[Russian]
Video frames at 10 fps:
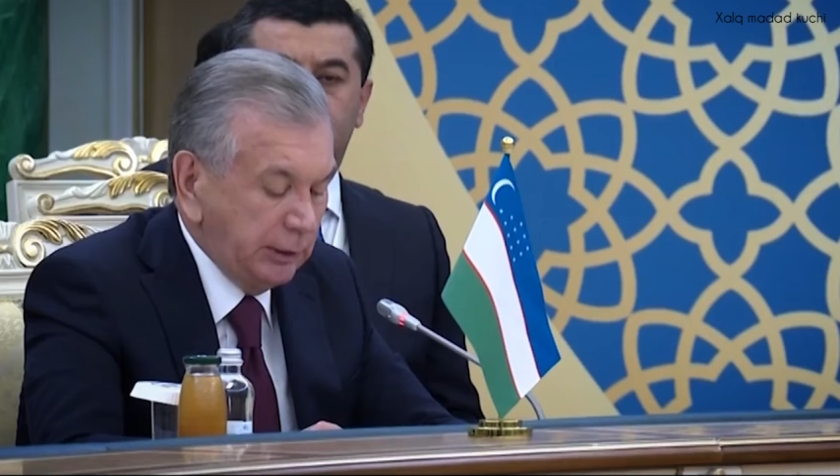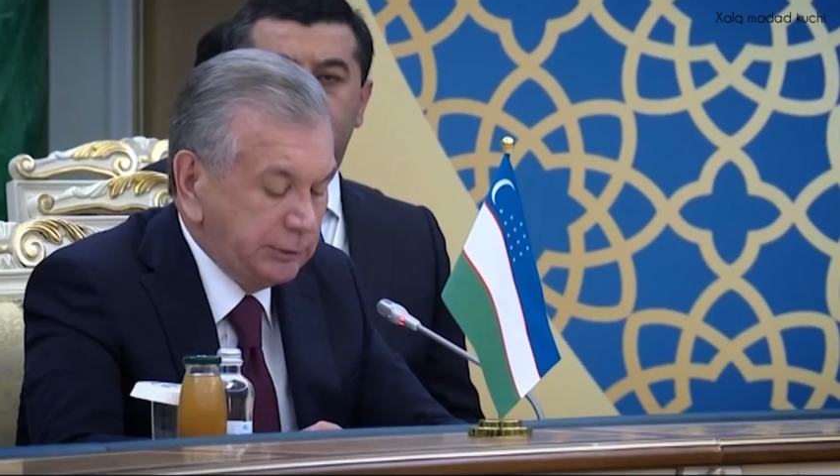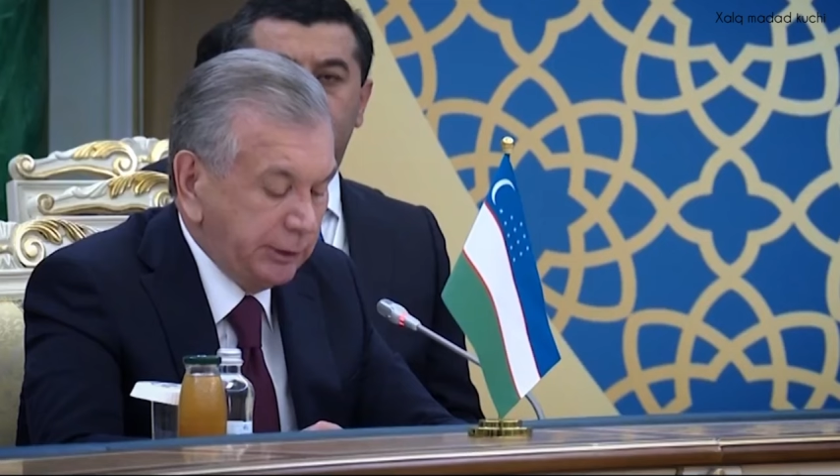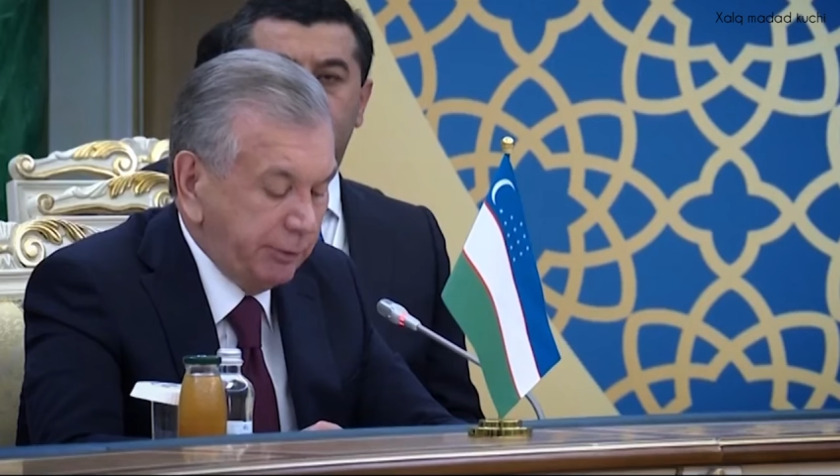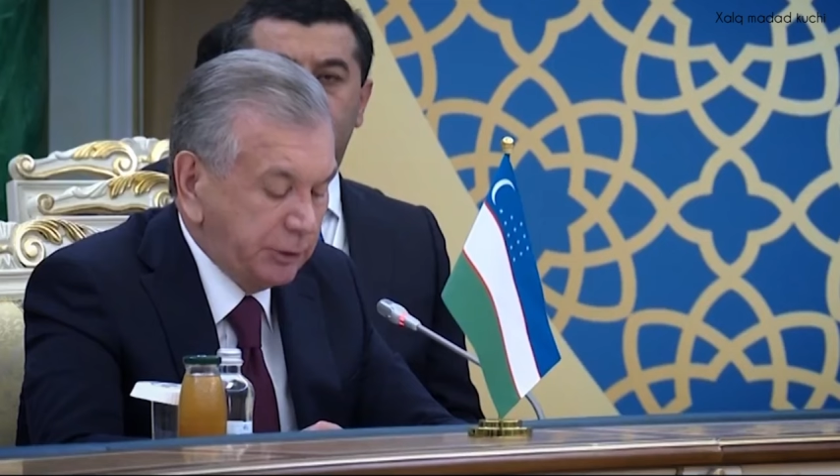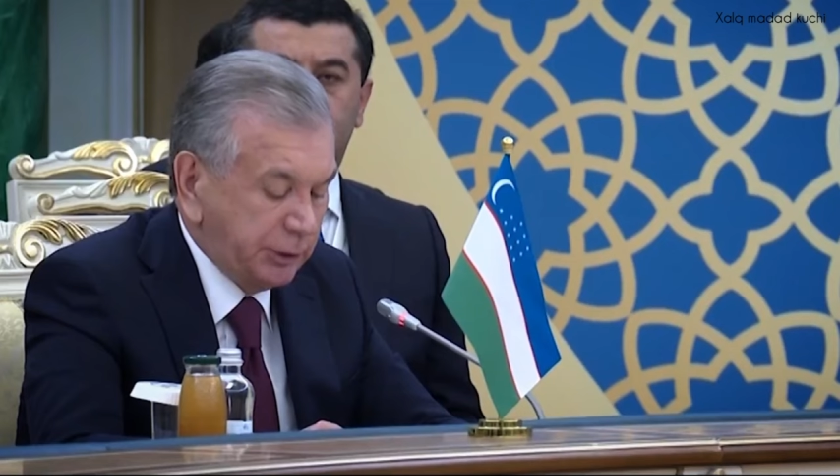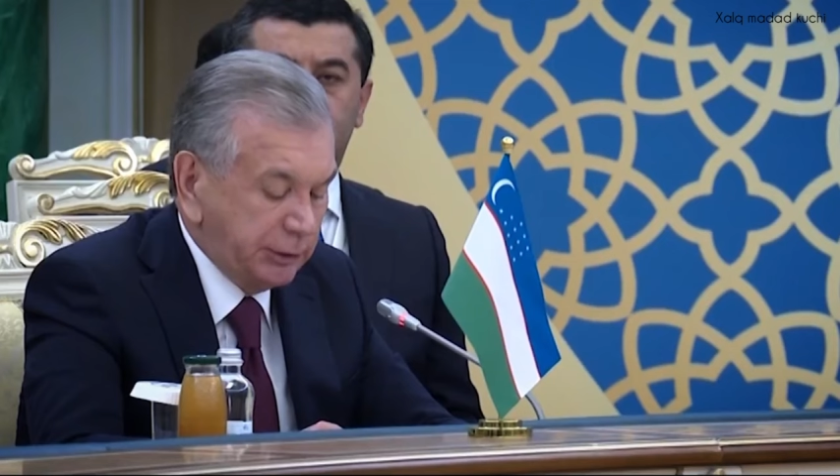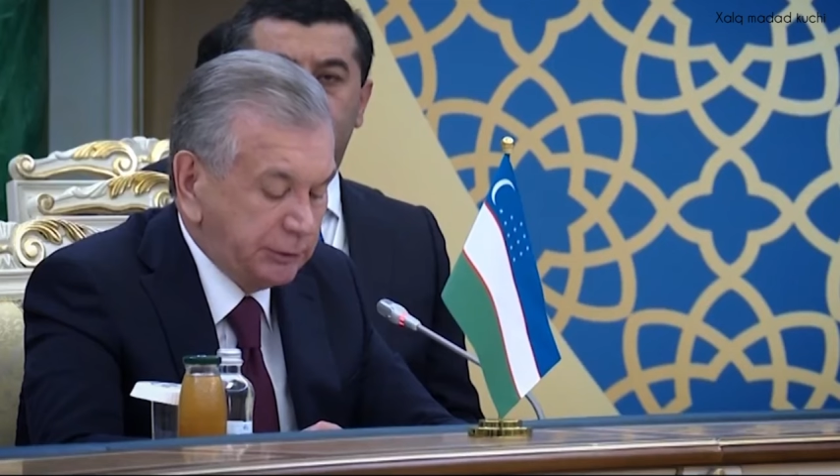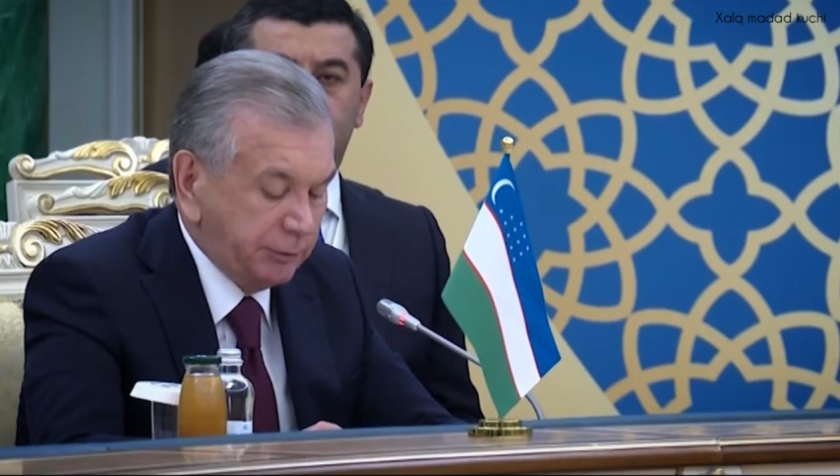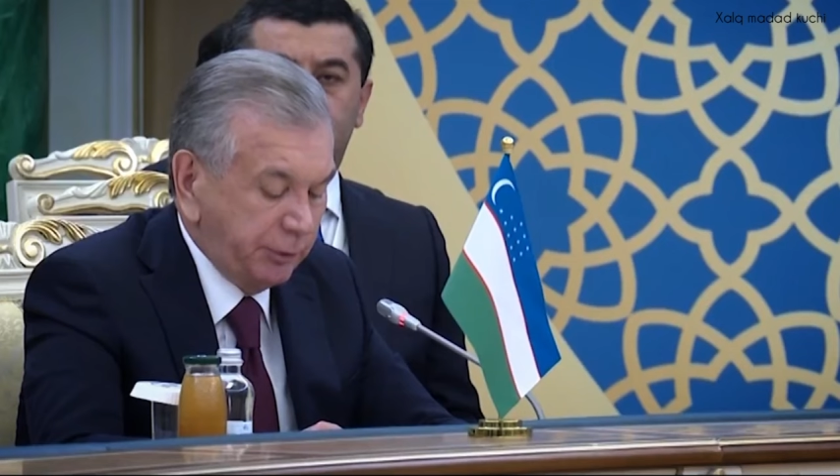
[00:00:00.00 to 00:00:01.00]

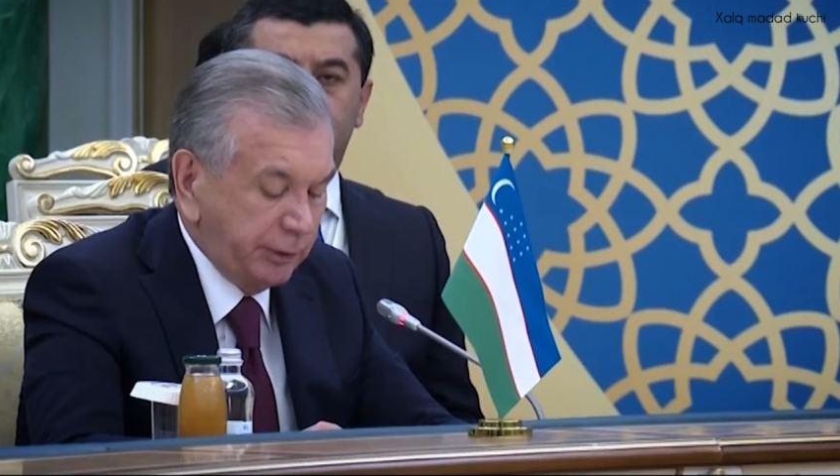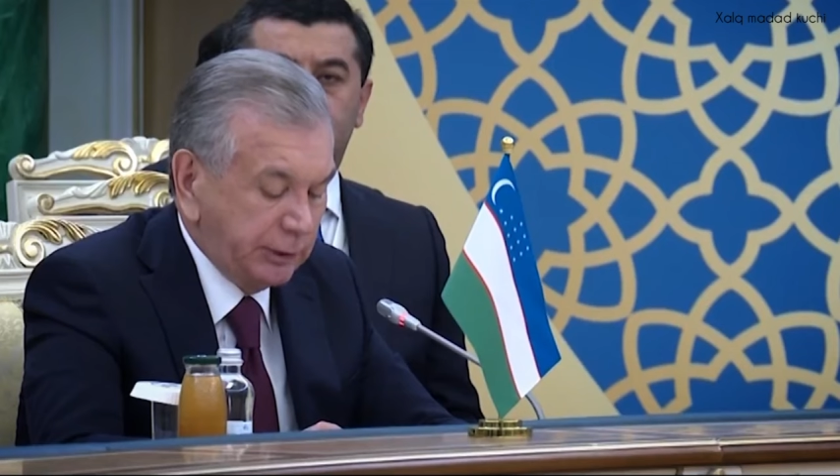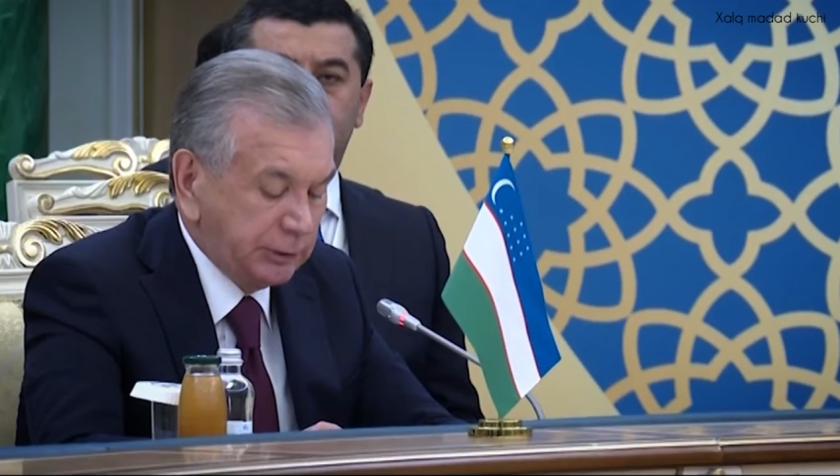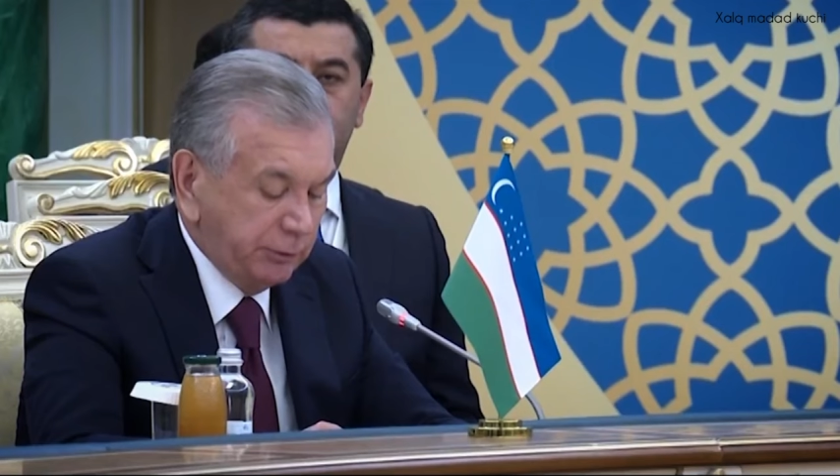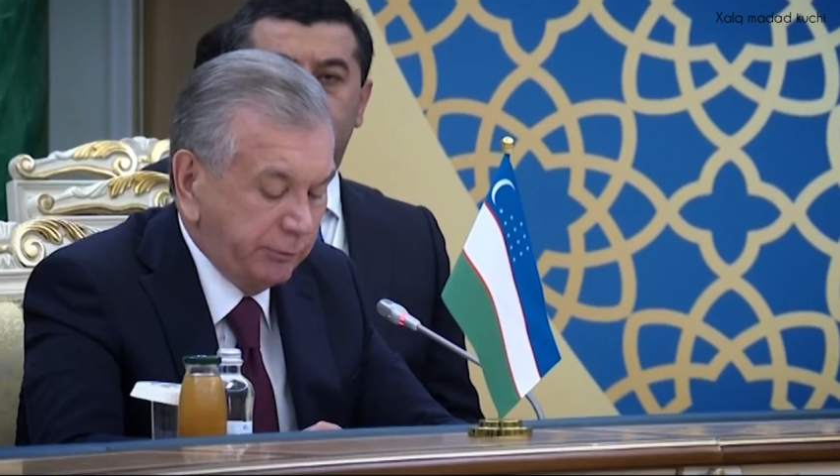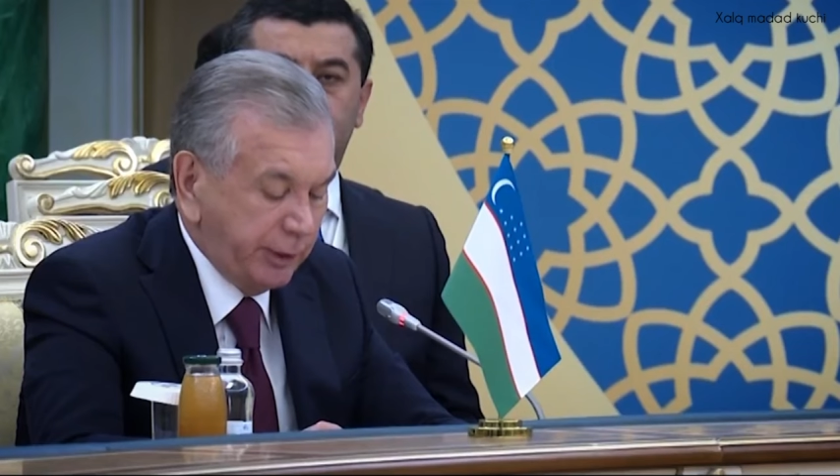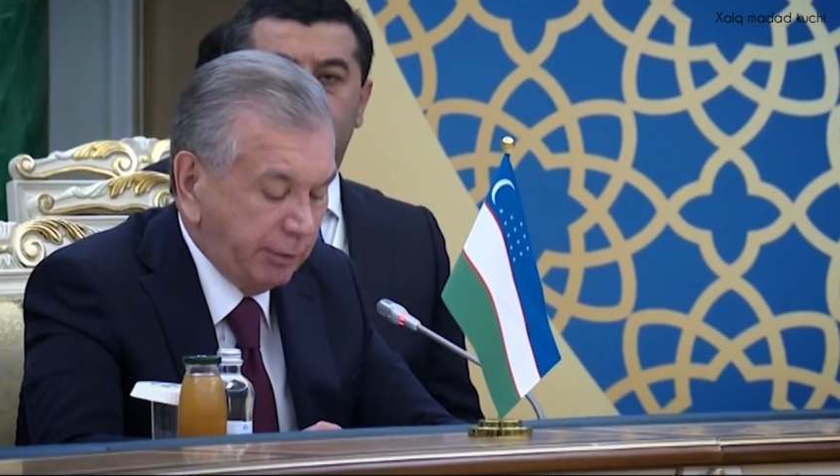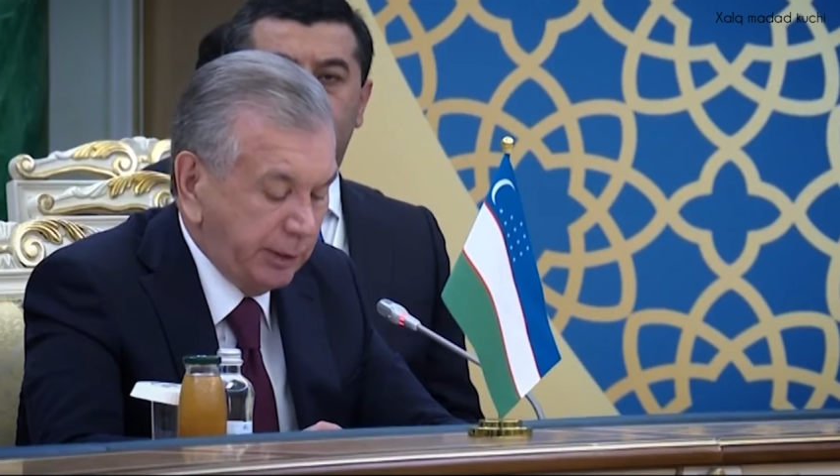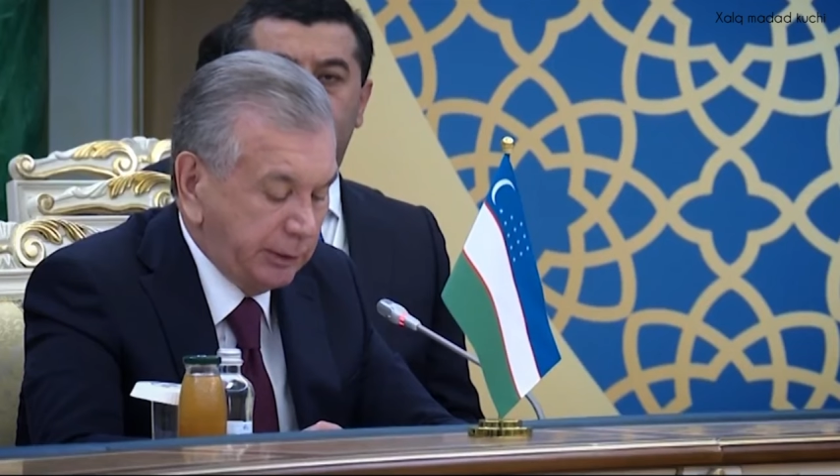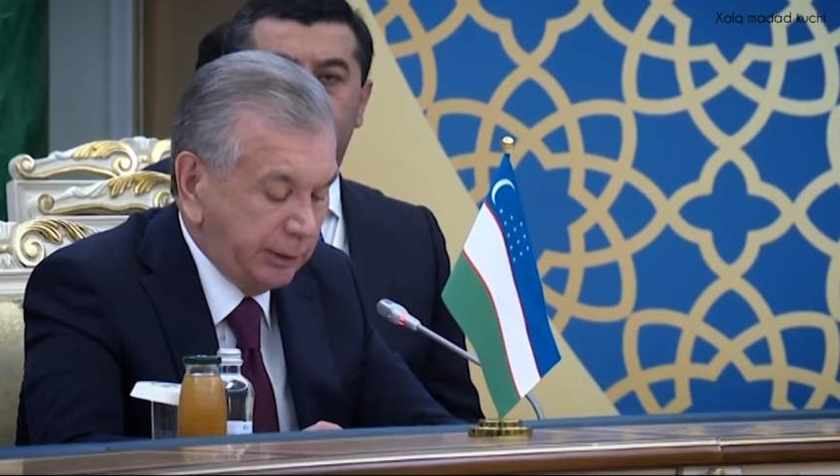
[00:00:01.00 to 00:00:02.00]
совершенствования нашего
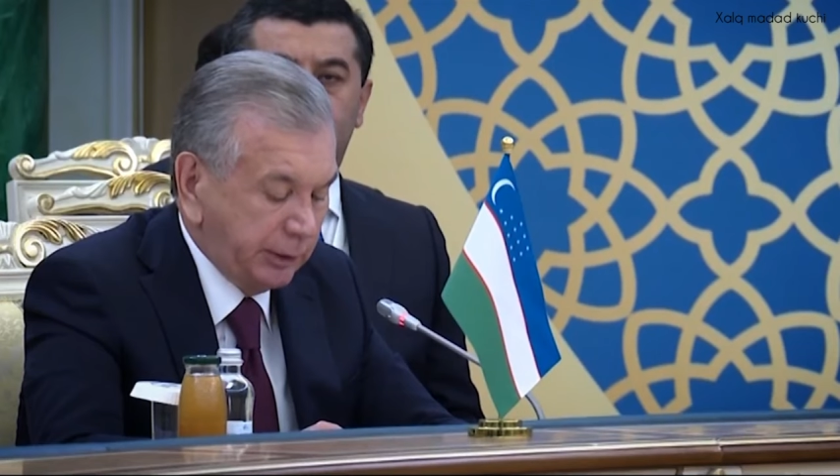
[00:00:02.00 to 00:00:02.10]
формата